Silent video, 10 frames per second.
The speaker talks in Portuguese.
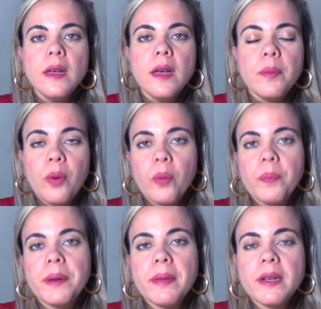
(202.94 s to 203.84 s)
Bom,
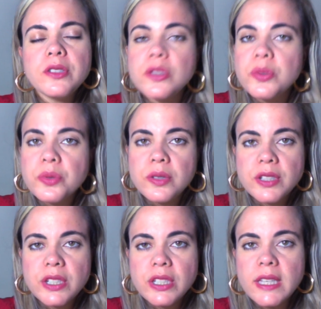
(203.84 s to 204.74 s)
primeiro de tudo, a
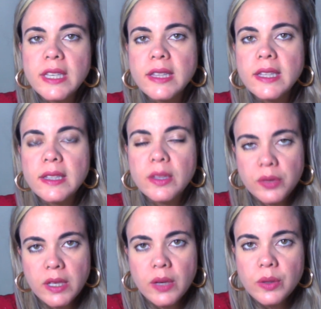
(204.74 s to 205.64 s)
gente tem que entender o
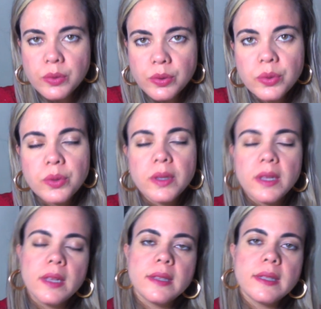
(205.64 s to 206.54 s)
que é o eunuco.
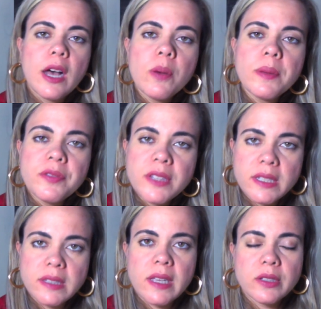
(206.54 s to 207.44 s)
Na obra Vida e
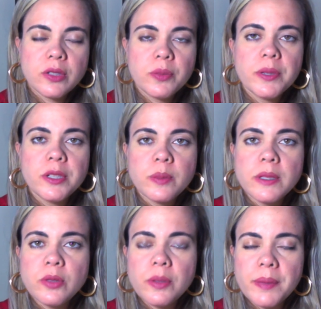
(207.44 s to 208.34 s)
Sexo pelo
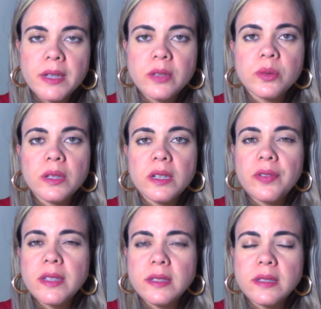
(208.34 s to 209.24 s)
Espírito Emmanuel, ele
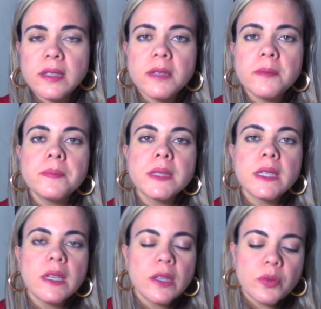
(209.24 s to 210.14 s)
vai dizer,
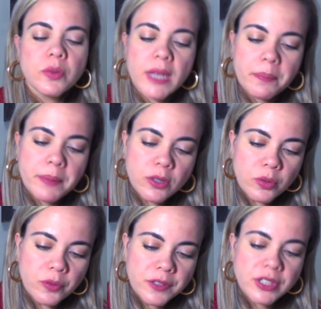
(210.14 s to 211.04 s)
no
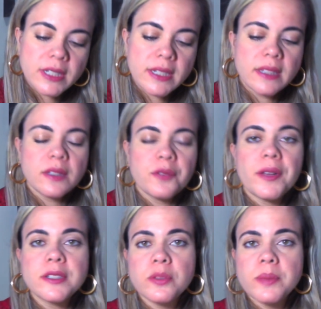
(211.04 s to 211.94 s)
capítulo 23, que
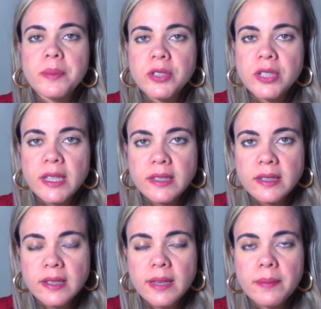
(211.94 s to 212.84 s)
fala sobre abstinência e
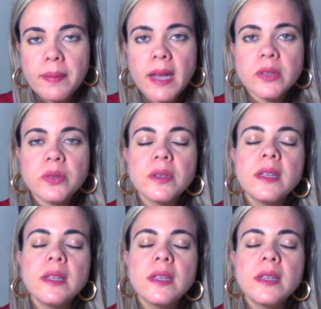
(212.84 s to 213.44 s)
celibato,